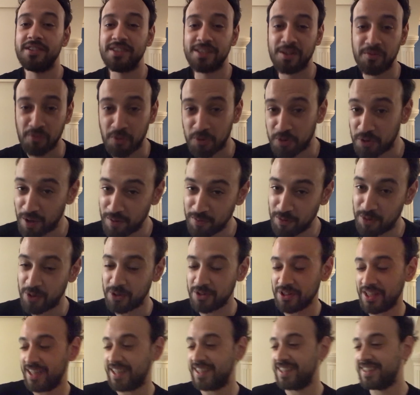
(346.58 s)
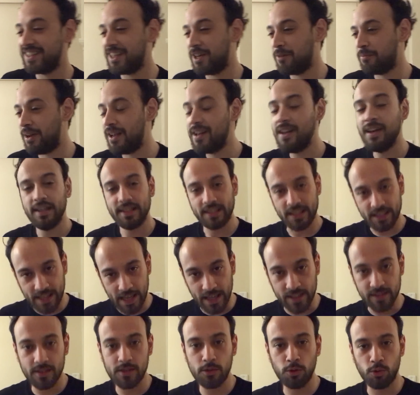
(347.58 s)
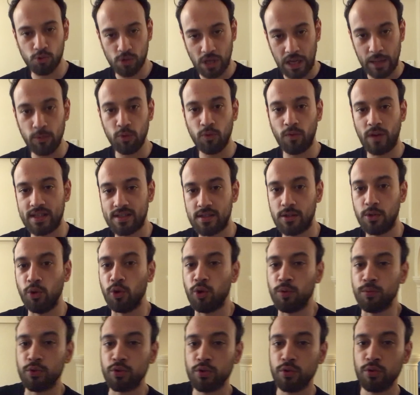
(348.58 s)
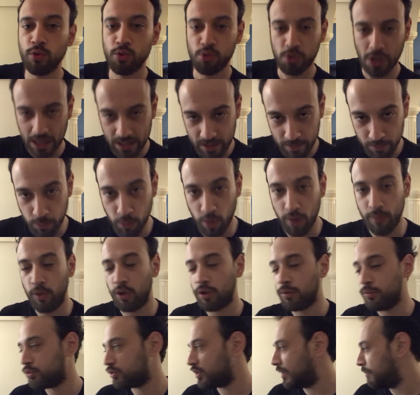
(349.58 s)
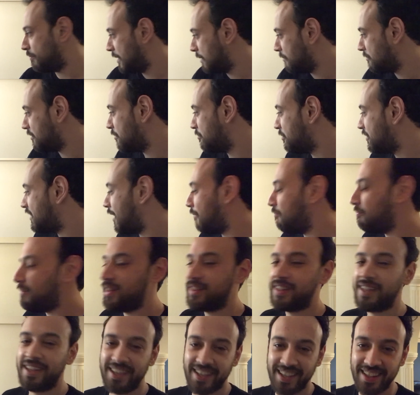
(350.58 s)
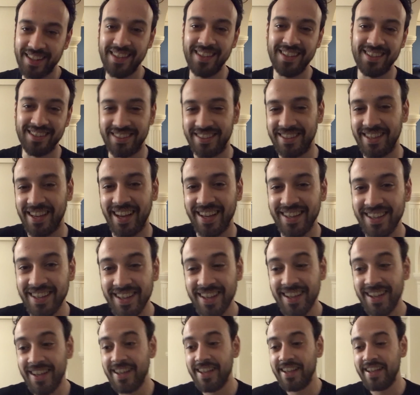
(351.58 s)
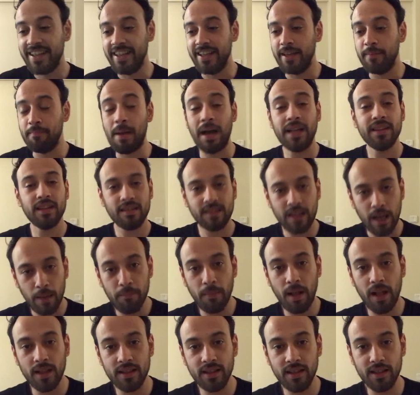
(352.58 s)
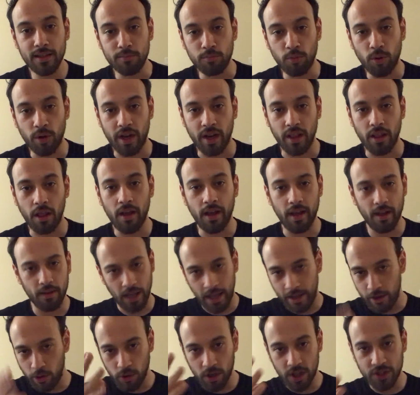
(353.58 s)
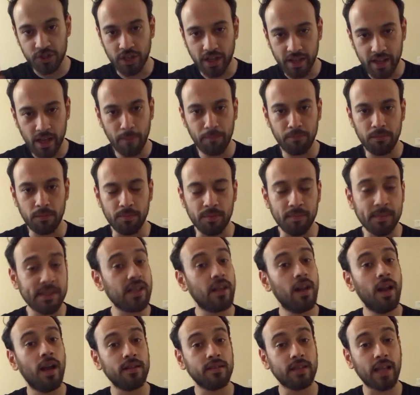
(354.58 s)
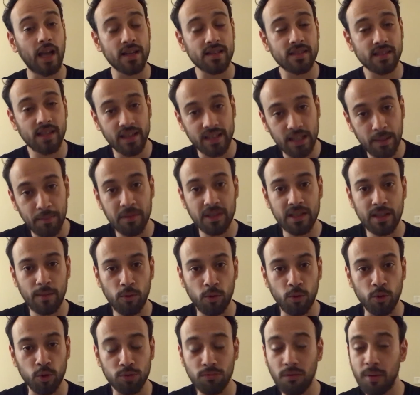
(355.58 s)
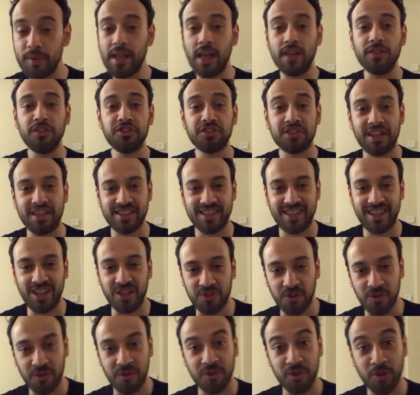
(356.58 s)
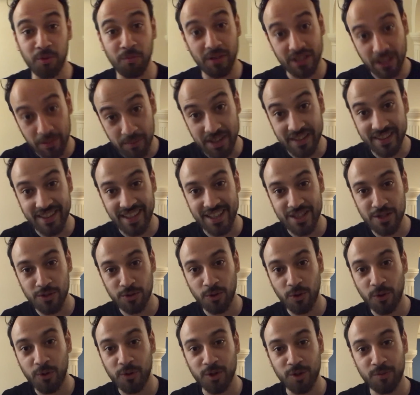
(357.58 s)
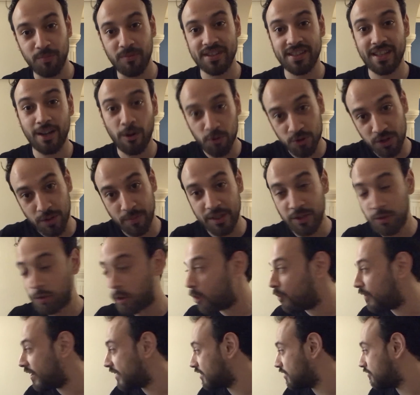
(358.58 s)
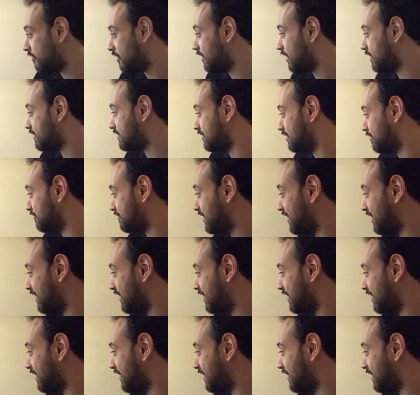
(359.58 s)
yapmak istemiyorum şu an bu konu hakkında ama ki kendisi güzel bir üniversitede okumuştur. Güzel de bir bölüm okumuştur. Benim gibi tembel teneke değildir yani. E, ben de tembel değilim bu arada. Yani öyle şey yapmıyorum. Mesela derslerde hep kitap okurdum ama yanlış derslerde okurdum. Matematik dersinde okurdum mesela. Hoca beni kovardı falan